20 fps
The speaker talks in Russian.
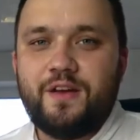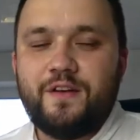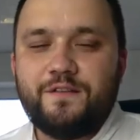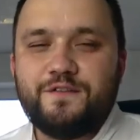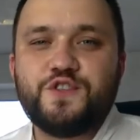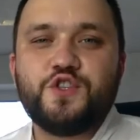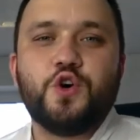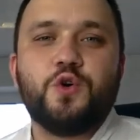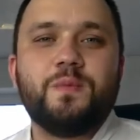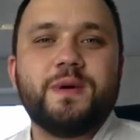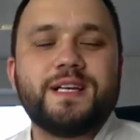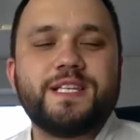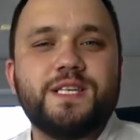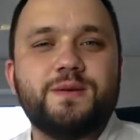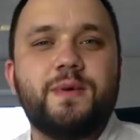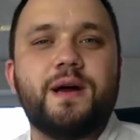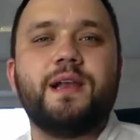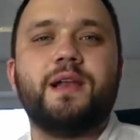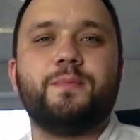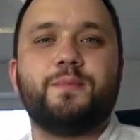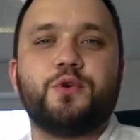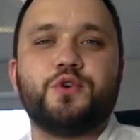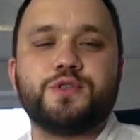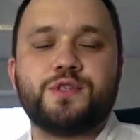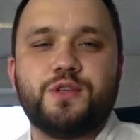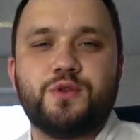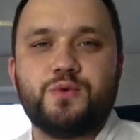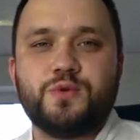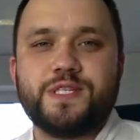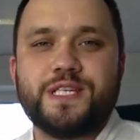Все максимально
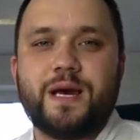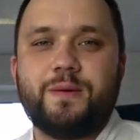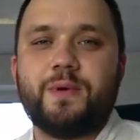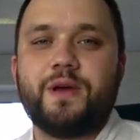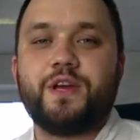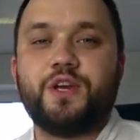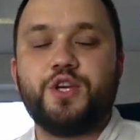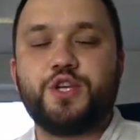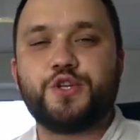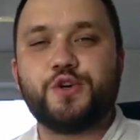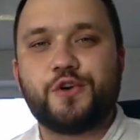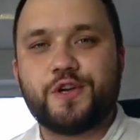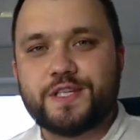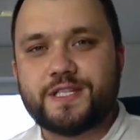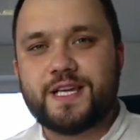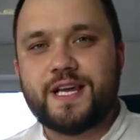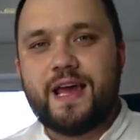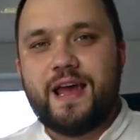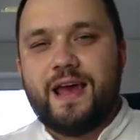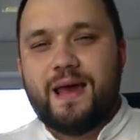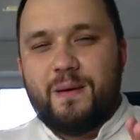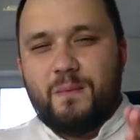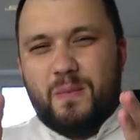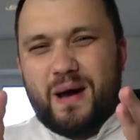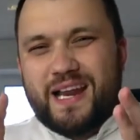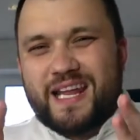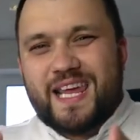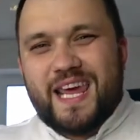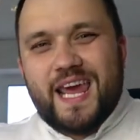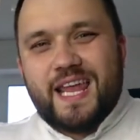просто, друзья. Еще раз,
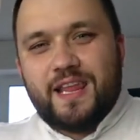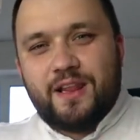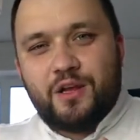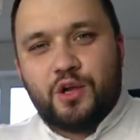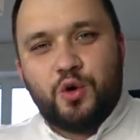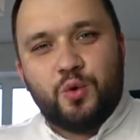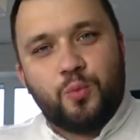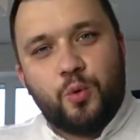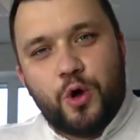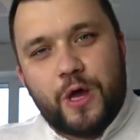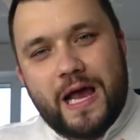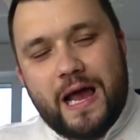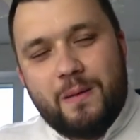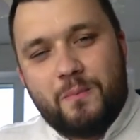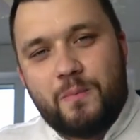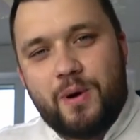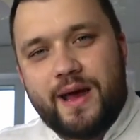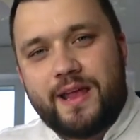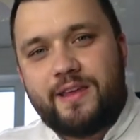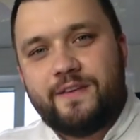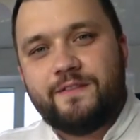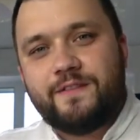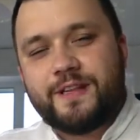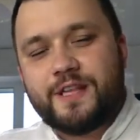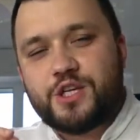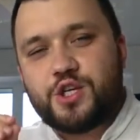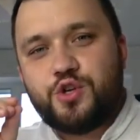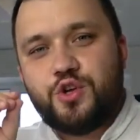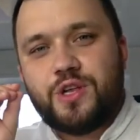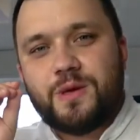Маркетинг любой компании вы
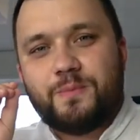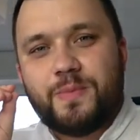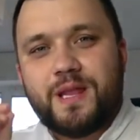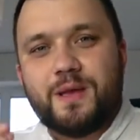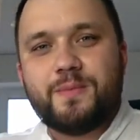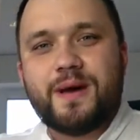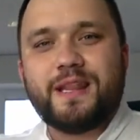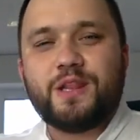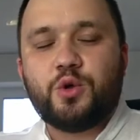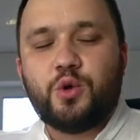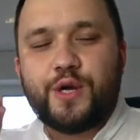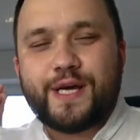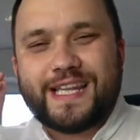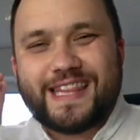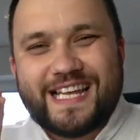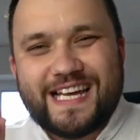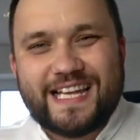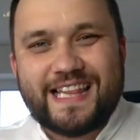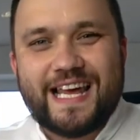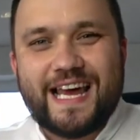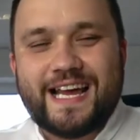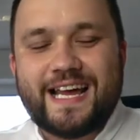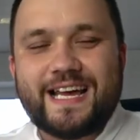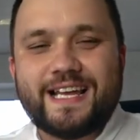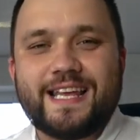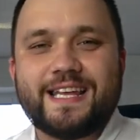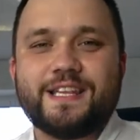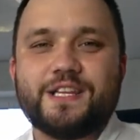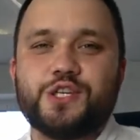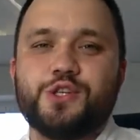начнете понимать только тогда,
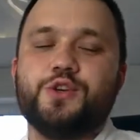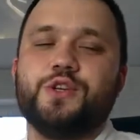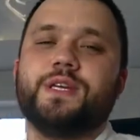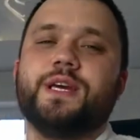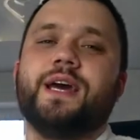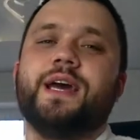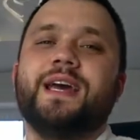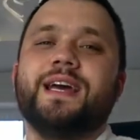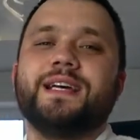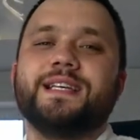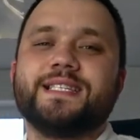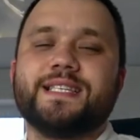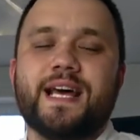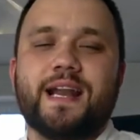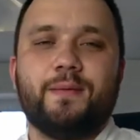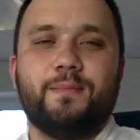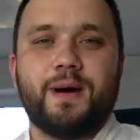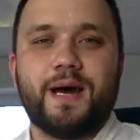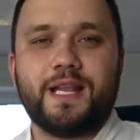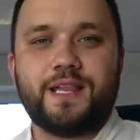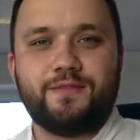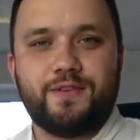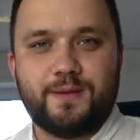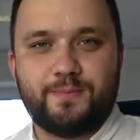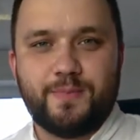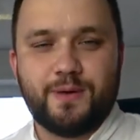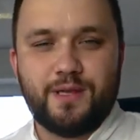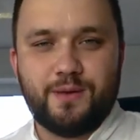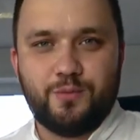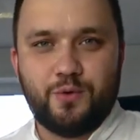когда начнете
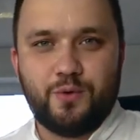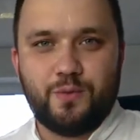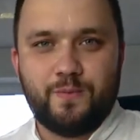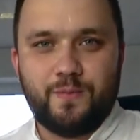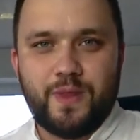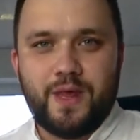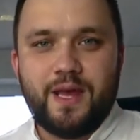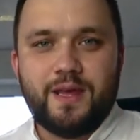зарабатывать по нему.